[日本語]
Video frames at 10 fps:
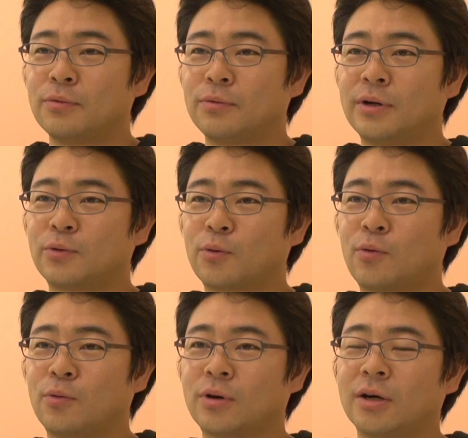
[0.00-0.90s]
割と
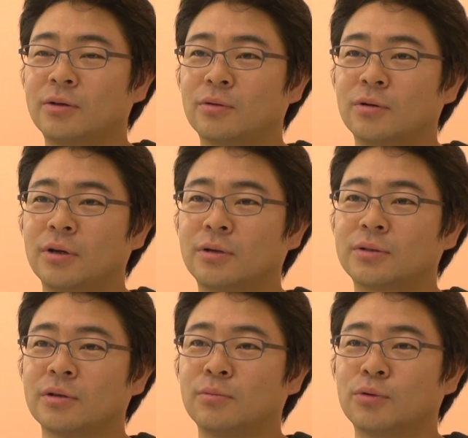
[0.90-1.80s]
今回の
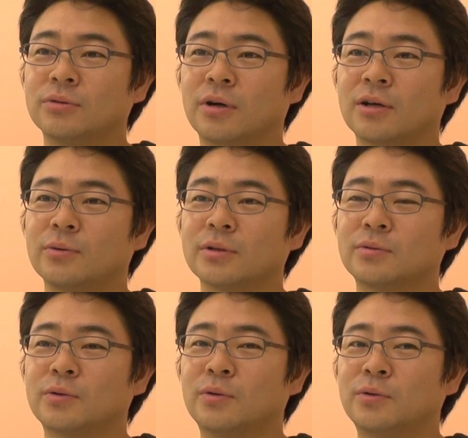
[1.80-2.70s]
X は僕の中では
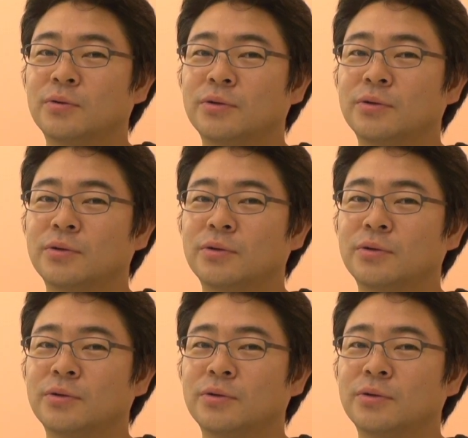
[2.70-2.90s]
その